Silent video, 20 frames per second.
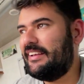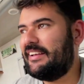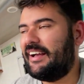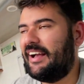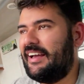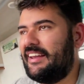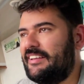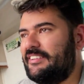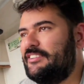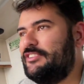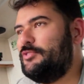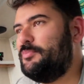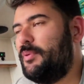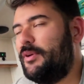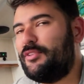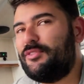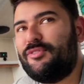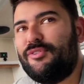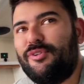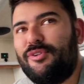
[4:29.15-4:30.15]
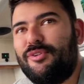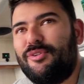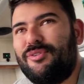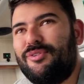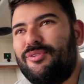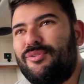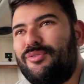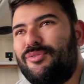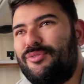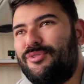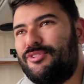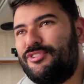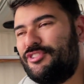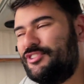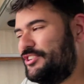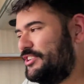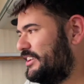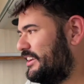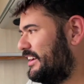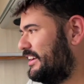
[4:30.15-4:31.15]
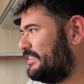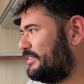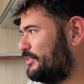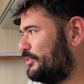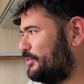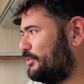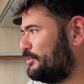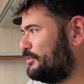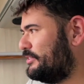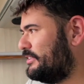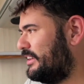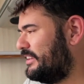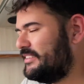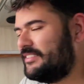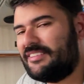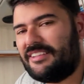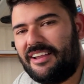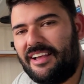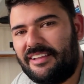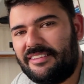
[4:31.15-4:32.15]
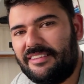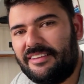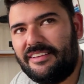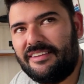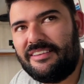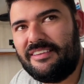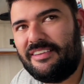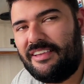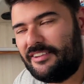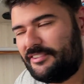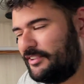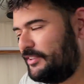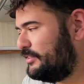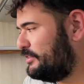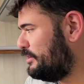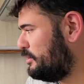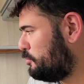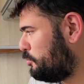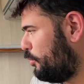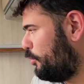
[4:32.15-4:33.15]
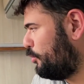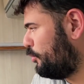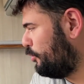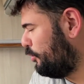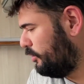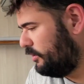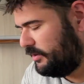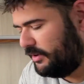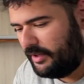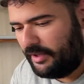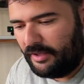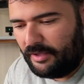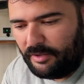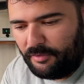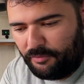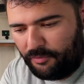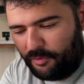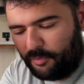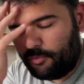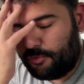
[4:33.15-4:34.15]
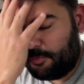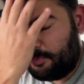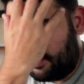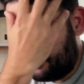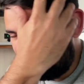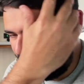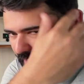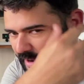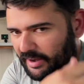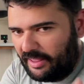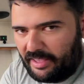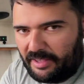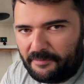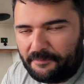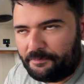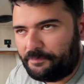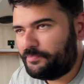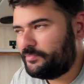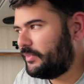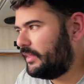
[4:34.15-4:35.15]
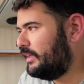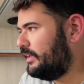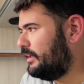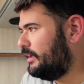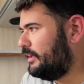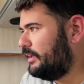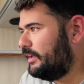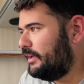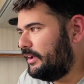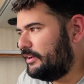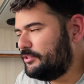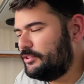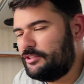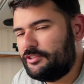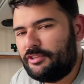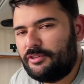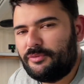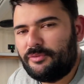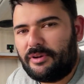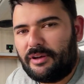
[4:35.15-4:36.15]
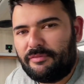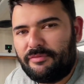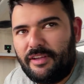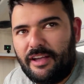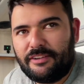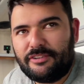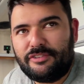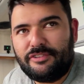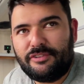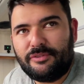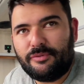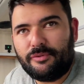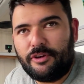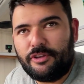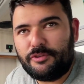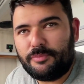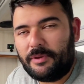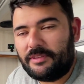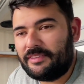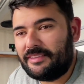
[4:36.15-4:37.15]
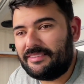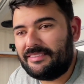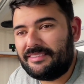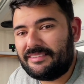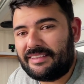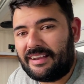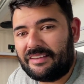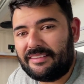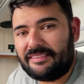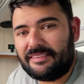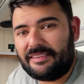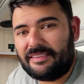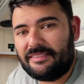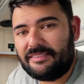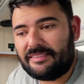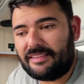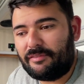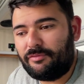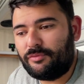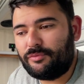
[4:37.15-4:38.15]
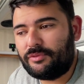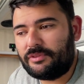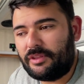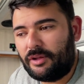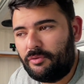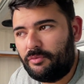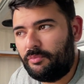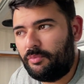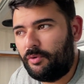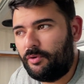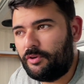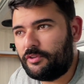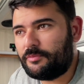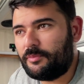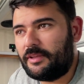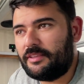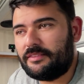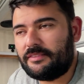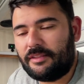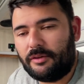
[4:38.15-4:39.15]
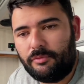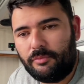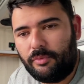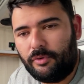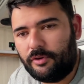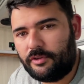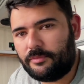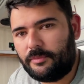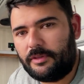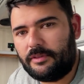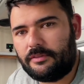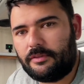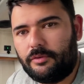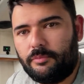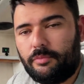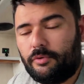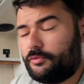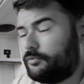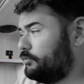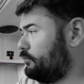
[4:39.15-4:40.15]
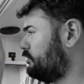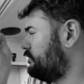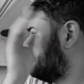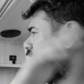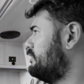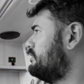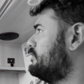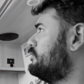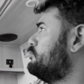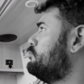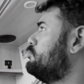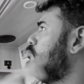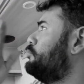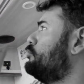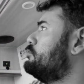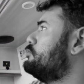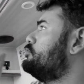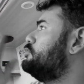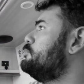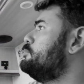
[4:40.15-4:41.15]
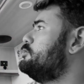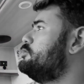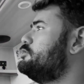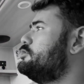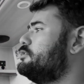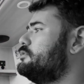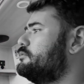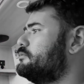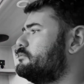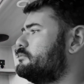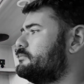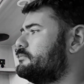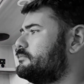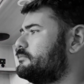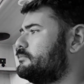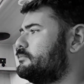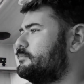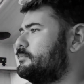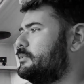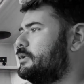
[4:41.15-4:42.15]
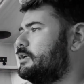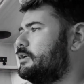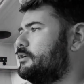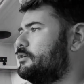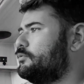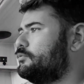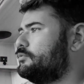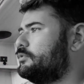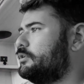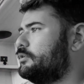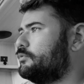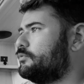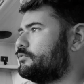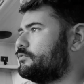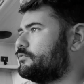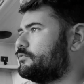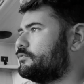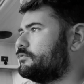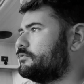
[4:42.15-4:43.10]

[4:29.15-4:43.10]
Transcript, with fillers: Cara, a gente passou o dia todo na estrada e a gente se empolgou e fomos mais além. A gente nunca viaja de noite, mas as estradas aqui estavam tão boas, mas tão boas, mas tão boas. Nossa, tá entrando um monte de bichinho. Meu Deus.